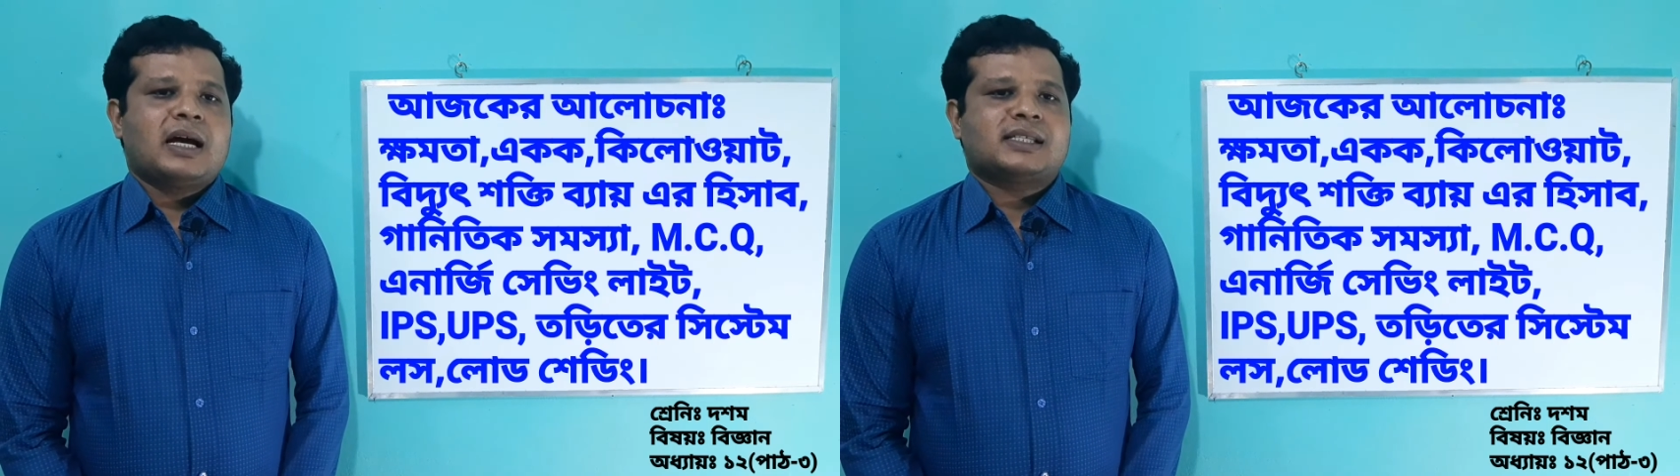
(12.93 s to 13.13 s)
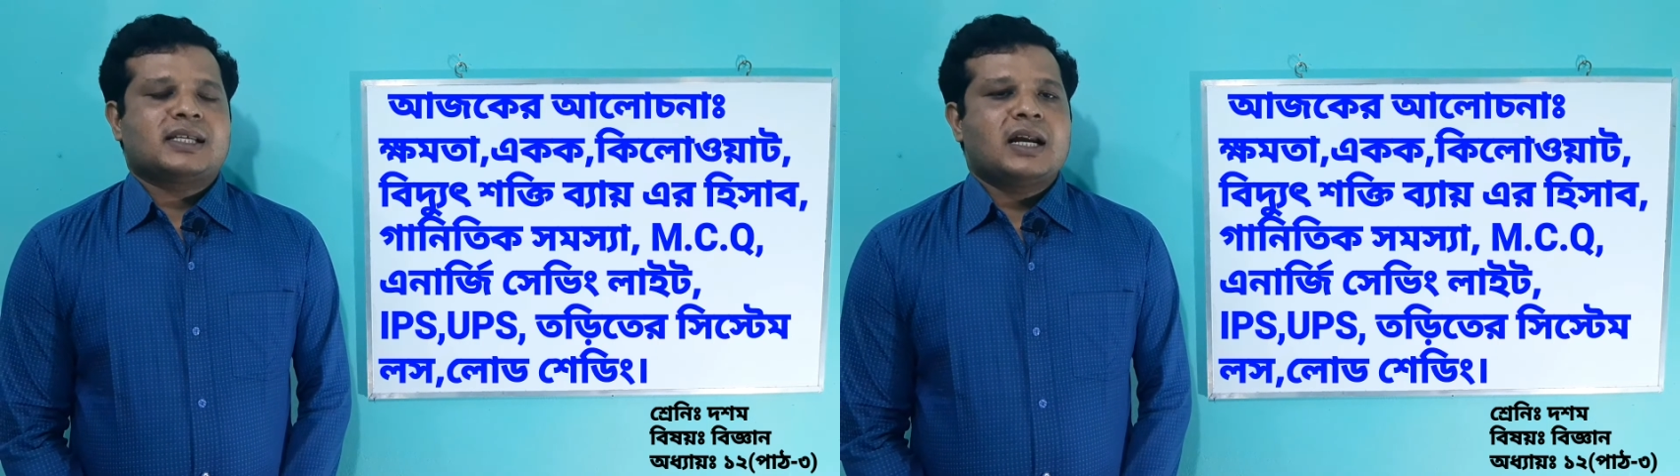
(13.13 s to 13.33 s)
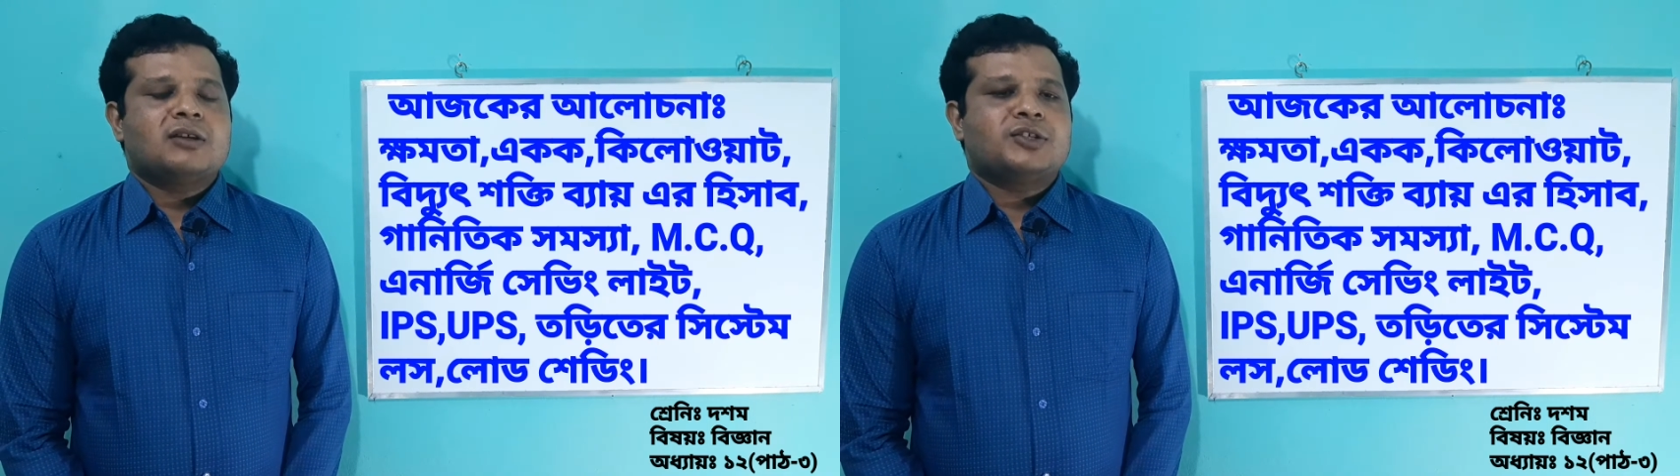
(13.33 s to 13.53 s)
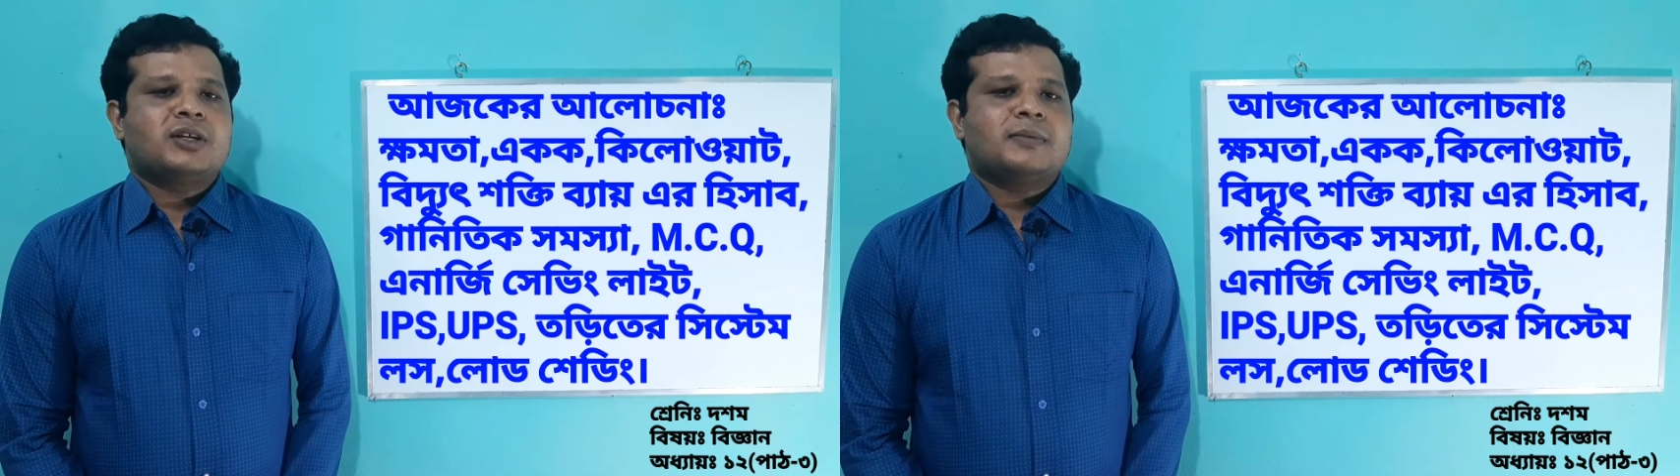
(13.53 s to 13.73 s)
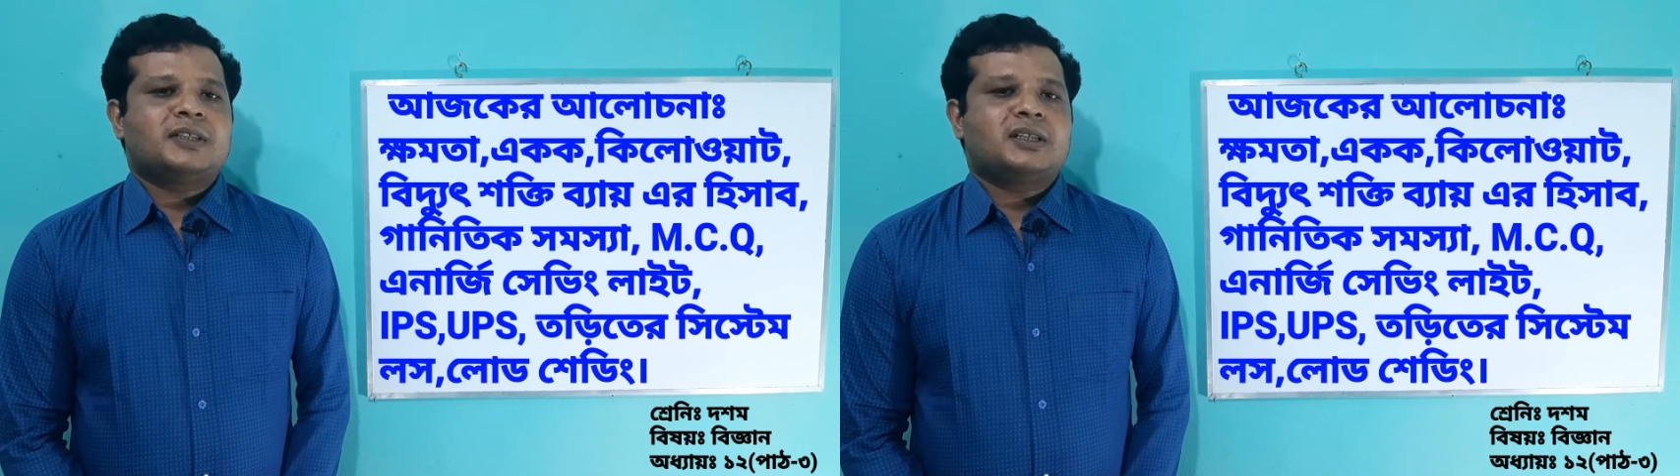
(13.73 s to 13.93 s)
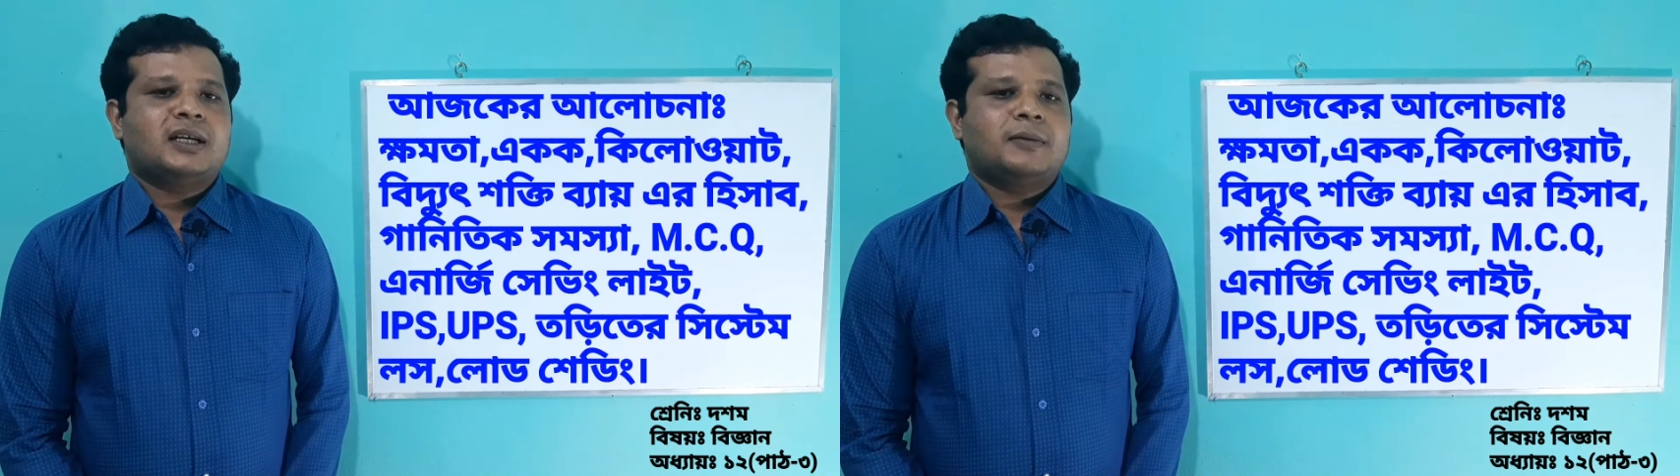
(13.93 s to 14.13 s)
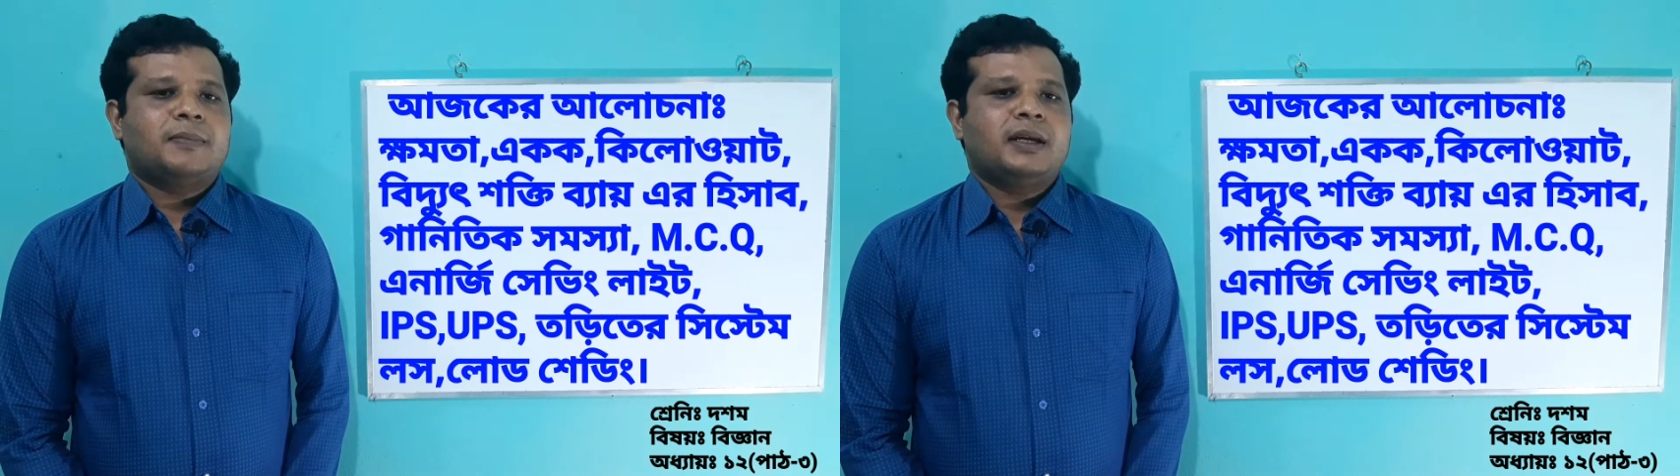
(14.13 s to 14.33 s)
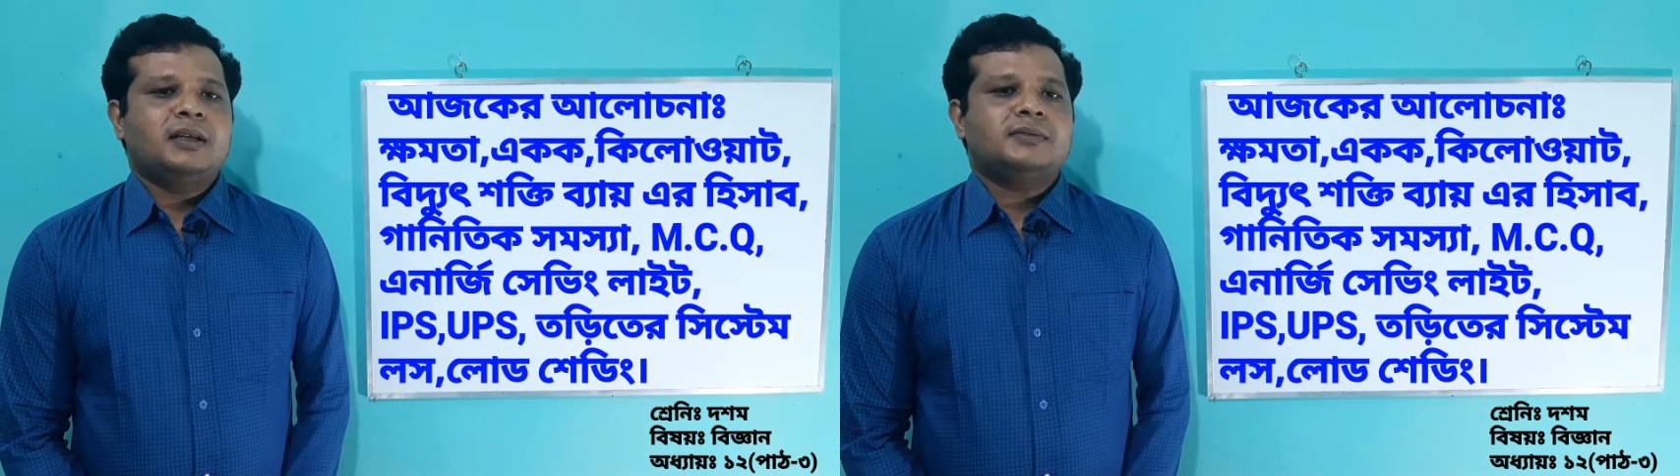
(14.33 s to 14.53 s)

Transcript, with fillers: আজকের আলোচনা আমাদের থাকবে